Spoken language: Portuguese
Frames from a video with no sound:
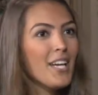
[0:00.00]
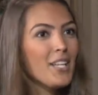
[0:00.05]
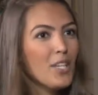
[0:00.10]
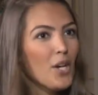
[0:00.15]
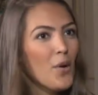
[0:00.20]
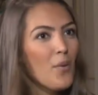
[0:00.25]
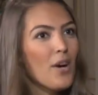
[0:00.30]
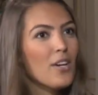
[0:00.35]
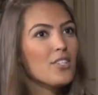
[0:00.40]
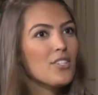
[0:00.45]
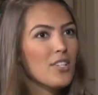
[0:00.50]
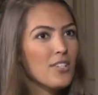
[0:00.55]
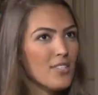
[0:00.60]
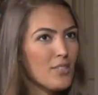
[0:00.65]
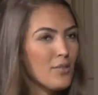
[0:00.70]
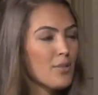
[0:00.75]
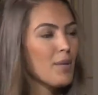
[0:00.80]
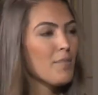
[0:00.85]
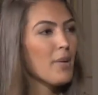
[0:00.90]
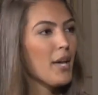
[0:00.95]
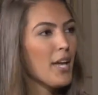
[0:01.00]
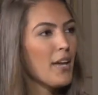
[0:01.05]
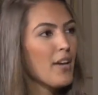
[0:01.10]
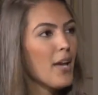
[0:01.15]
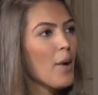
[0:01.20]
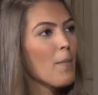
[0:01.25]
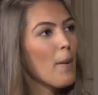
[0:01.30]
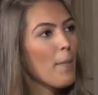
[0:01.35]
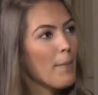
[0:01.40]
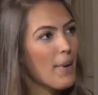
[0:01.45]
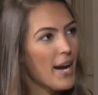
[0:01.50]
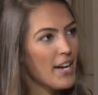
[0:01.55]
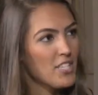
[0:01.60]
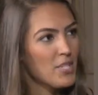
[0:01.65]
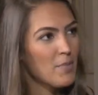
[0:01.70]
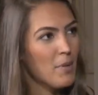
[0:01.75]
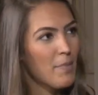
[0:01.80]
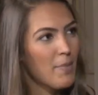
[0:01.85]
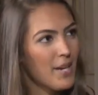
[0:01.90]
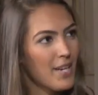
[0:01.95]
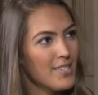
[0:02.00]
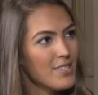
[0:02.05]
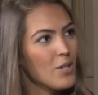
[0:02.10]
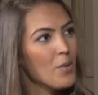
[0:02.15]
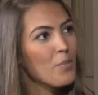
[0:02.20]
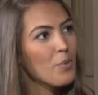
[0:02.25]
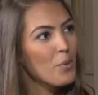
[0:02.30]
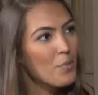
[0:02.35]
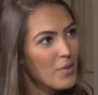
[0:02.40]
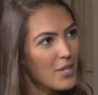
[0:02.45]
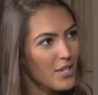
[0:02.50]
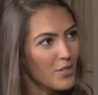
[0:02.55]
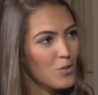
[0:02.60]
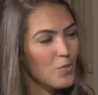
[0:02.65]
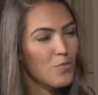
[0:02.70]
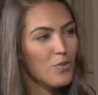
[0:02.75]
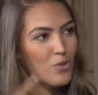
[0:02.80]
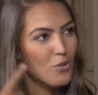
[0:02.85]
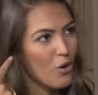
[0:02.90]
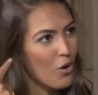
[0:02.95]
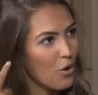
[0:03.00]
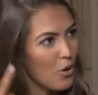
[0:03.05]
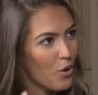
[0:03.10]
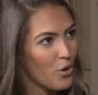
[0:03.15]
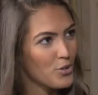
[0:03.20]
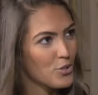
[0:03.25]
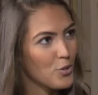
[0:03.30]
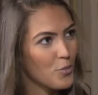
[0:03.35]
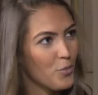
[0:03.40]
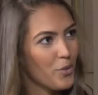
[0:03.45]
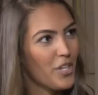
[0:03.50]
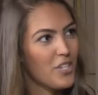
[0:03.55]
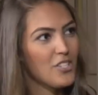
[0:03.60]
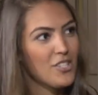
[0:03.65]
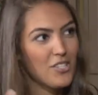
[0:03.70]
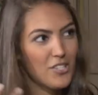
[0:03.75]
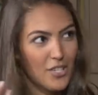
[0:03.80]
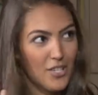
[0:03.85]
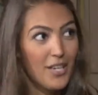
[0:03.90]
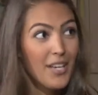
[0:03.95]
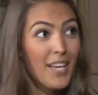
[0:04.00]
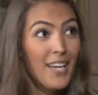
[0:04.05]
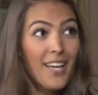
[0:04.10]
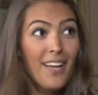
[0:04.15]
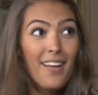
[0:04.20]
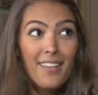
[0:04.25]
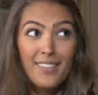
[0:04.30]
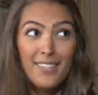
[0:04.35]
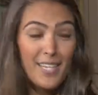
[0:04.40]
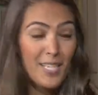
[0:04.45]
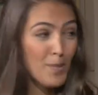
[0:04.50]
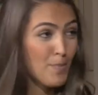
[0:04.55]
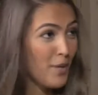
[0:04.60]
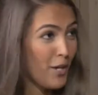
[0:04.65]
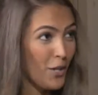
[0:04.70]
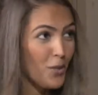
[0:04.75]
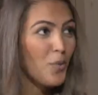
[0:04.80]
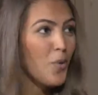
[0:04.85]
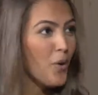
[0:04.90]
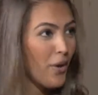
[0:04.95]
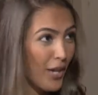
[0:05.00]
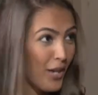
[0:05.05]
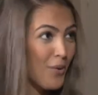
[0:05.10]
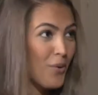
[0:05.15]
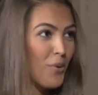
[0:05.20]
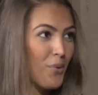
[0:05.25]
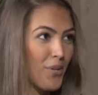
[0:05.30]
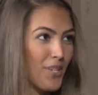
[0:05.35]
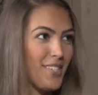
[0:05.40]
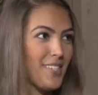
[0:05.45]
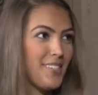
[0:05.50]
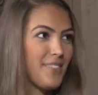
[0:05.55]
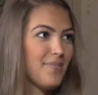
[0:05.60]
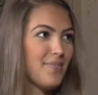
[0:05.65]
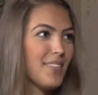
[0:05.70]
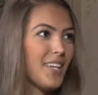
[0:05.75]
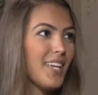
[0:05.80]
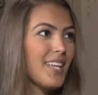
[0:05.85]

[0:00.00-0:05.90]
Então, acho que isso também é uma parte da preparação para o MIS, o psicológico, porque a gente tá esperando qualquer coisa.